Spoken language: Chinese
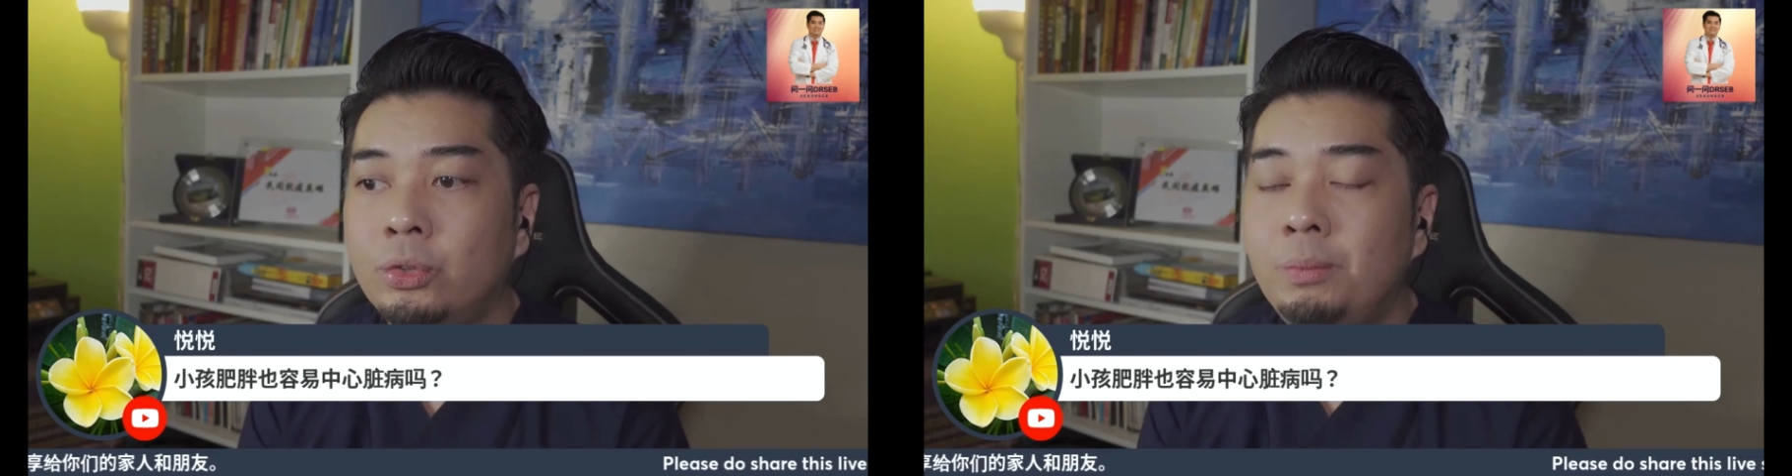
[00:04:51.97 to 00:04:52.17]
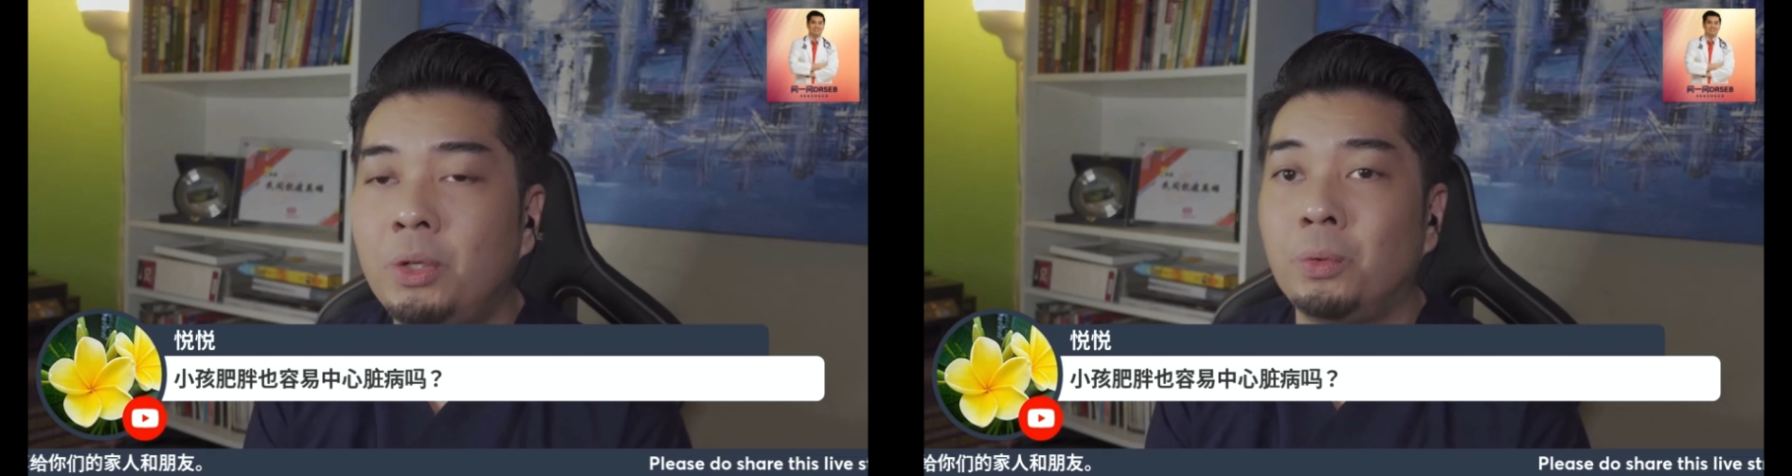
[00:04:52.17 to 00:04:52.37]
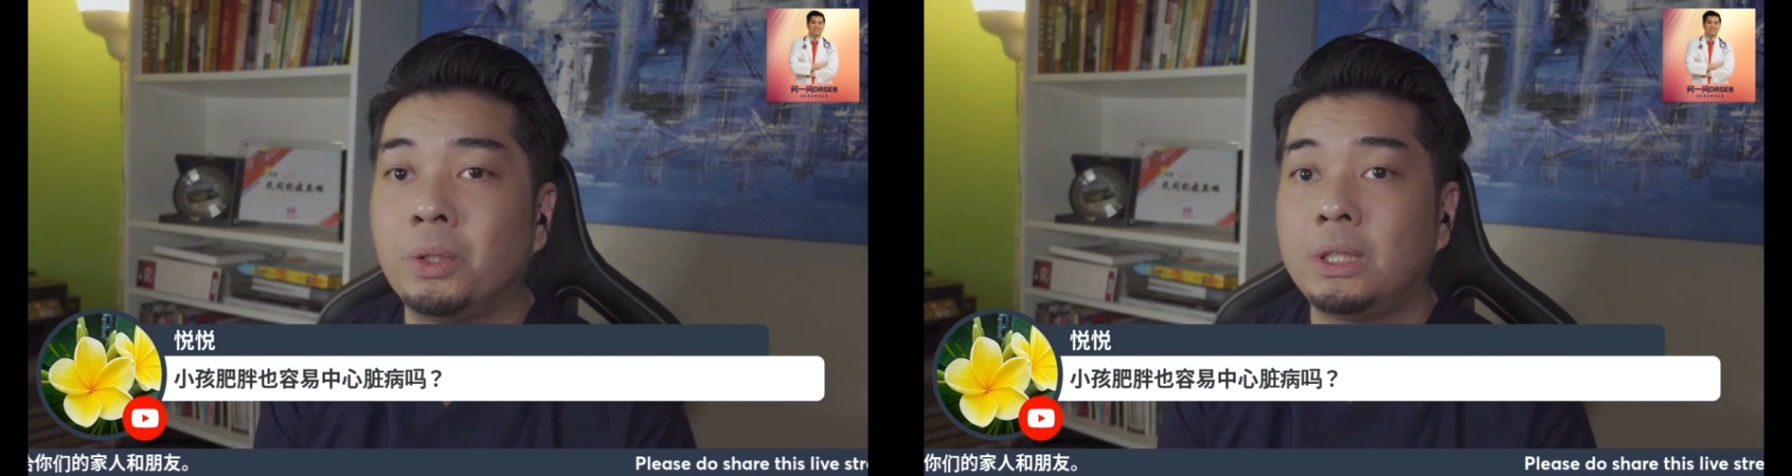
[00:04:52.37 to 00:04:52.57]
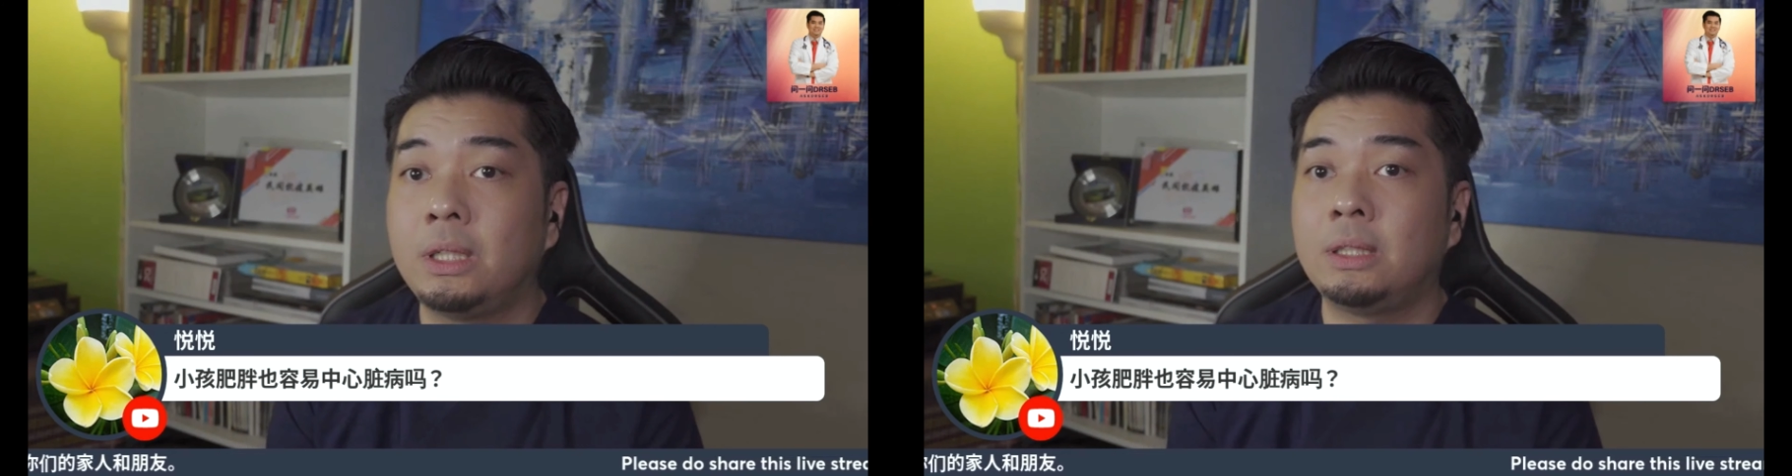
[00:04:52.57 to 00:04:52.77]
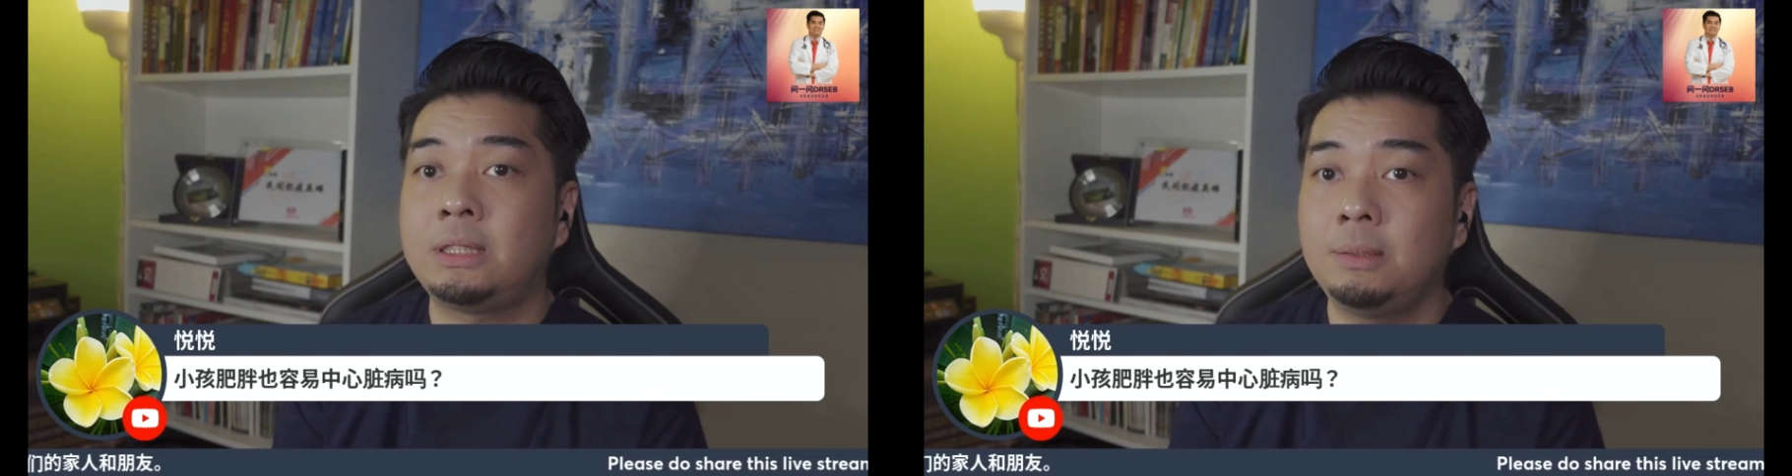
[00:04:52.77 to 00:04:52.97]
这么我
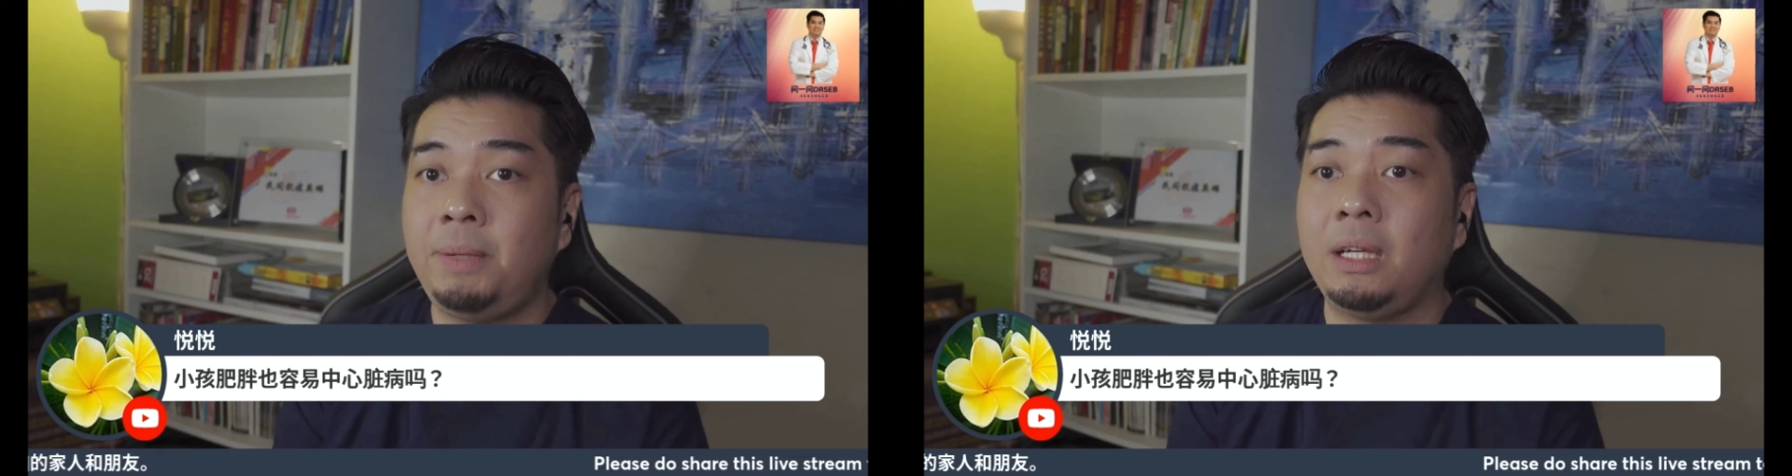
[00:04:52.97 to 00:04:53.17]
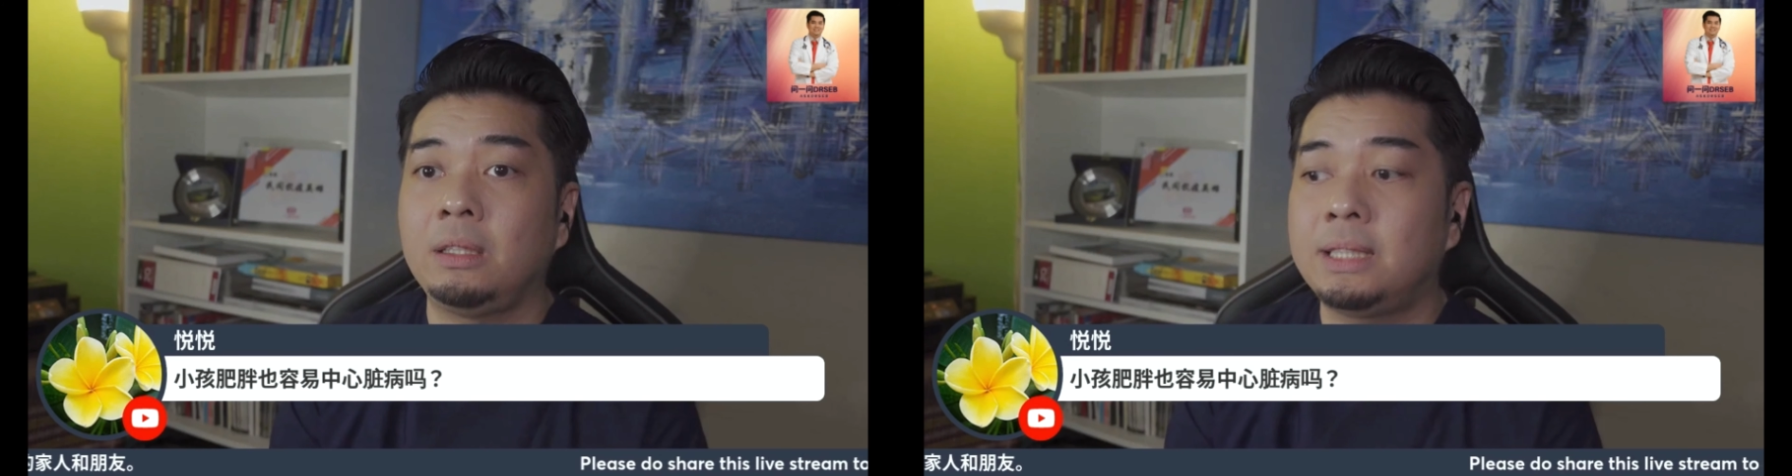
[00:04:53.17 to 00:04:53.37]
的视频，